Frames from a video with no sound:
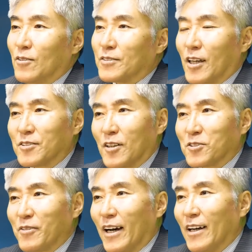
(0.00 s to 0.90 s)
私た
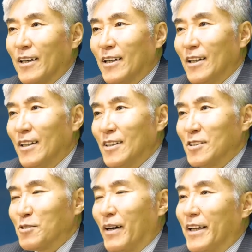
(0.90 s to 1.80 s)
ちは
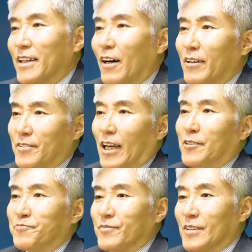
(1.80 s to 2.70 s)
生まれ変わっ
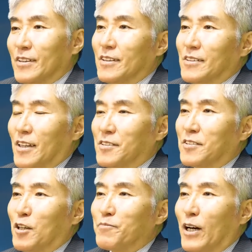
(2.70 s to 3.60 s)
た
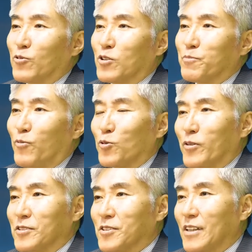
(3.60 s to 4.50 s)
戦前前の日本
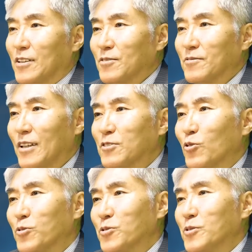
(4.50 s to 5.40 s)
とは違うんだ
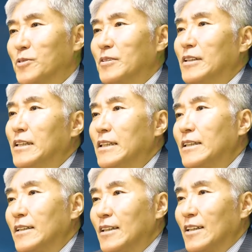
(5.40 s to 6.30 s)
という
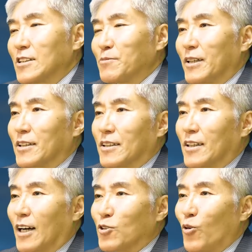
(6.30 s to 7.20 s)
つまり
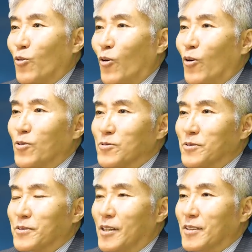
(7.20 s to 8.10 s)
過去を
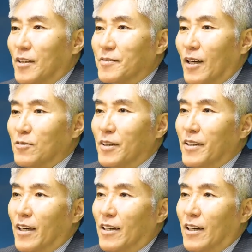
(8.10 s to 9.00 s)
捨て去った上
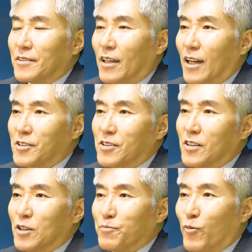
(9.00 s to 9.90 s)
で新
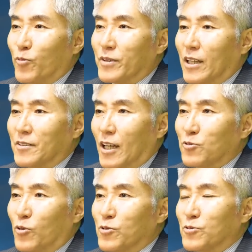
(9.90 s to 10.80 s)
しい日本なんだ
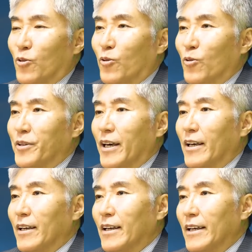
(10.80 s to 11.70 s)
というところで